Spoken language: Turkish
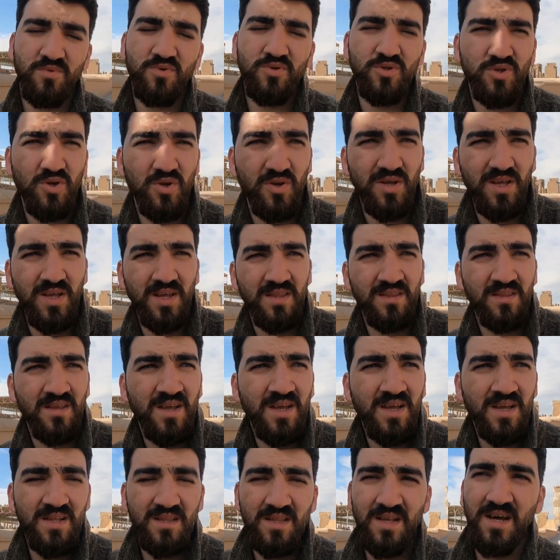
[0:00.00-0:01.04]
Bunu söyleyen
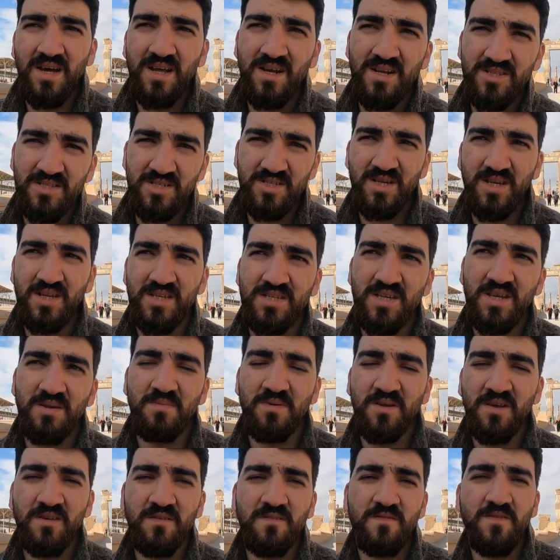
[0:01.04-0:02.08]
tarihçi sayısı
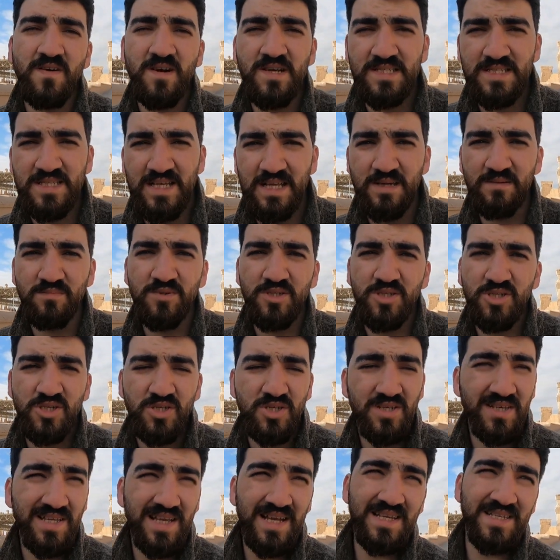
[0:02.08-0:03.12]
epey
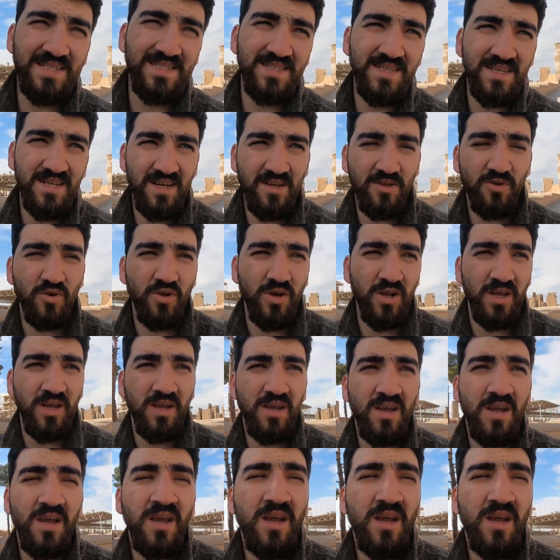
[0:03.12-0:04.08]
fazlaymış yazdığına göre.